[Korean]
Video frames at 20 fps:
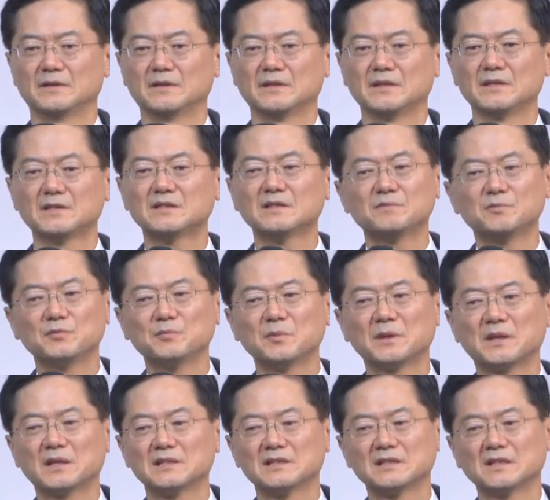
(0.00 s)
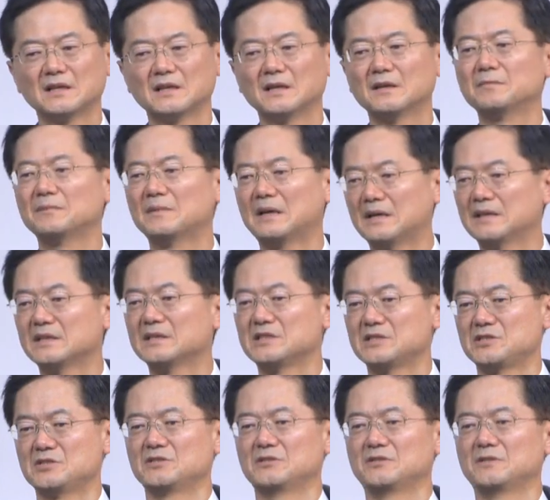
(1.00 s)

있을 뿐만 아니라 많이 있죠.